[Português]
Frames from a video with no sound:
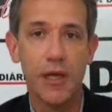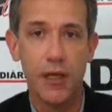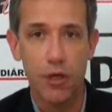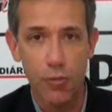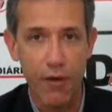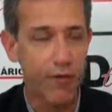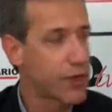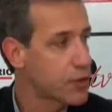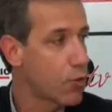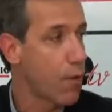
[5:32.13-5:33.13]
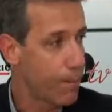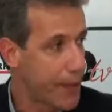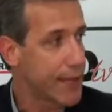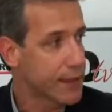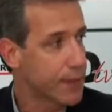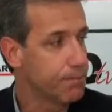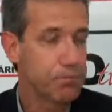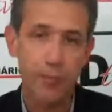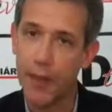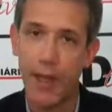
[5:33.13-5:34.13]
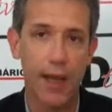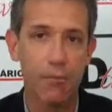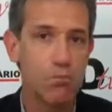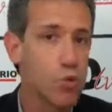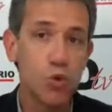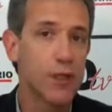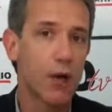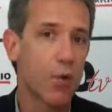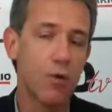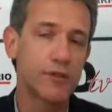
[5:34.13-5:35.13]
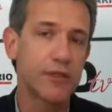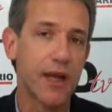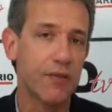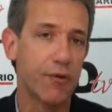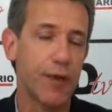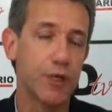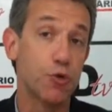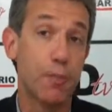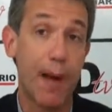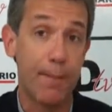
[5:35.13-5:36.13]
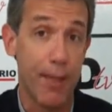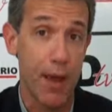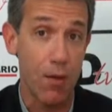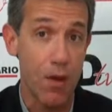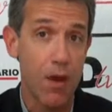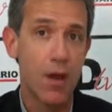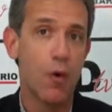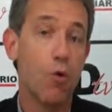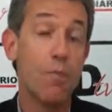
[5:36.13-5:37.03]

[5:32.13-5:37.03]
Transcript: e que, uma vez completa, ela muda consideravelmente o papel, o